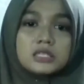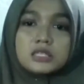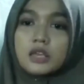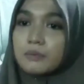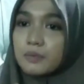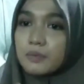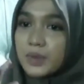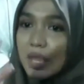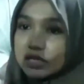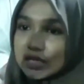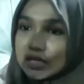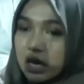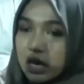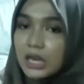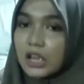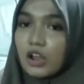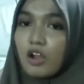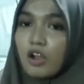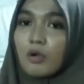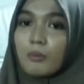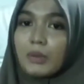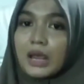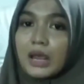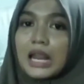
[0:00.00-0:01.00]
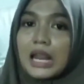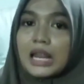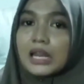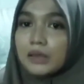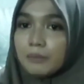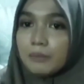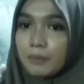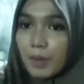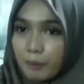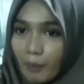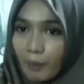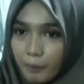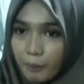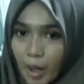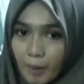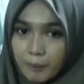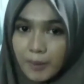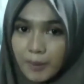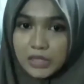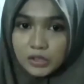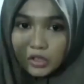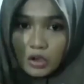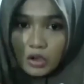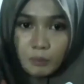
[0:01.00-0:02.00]
sing biasa nih ngomelan nih
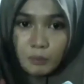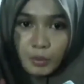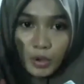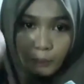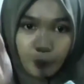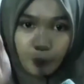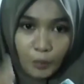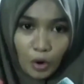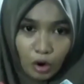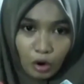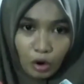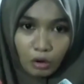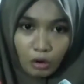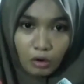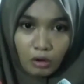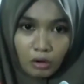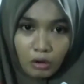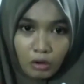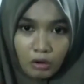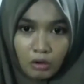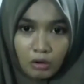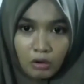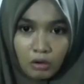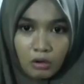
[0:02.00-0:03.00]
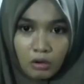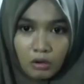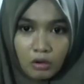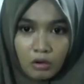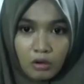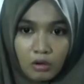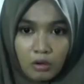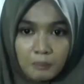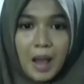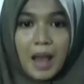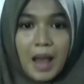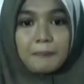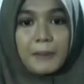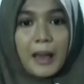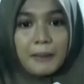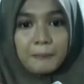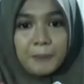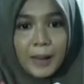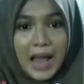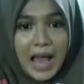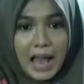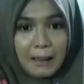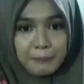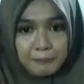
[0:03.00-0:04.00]
bapak-bapak atau ibu-ibu
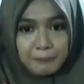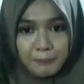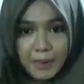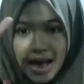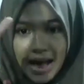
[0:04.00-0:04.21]
bapak-bapak